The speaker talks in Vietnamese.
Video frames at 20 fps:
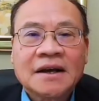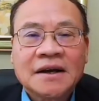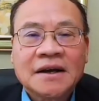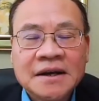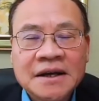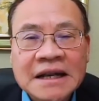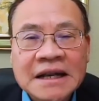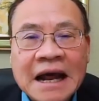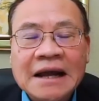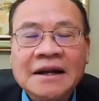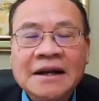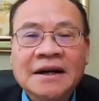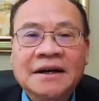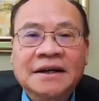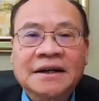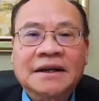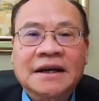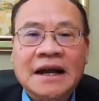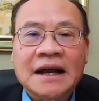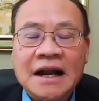ý đại
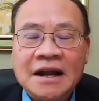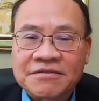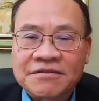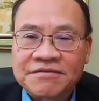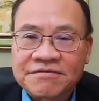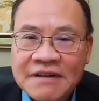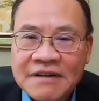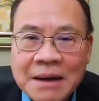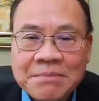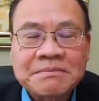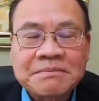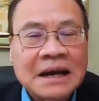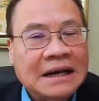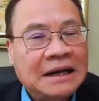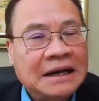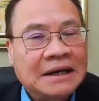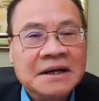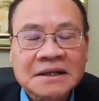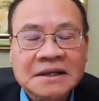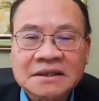lợi hay là pháp hay
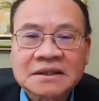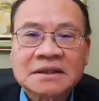là đức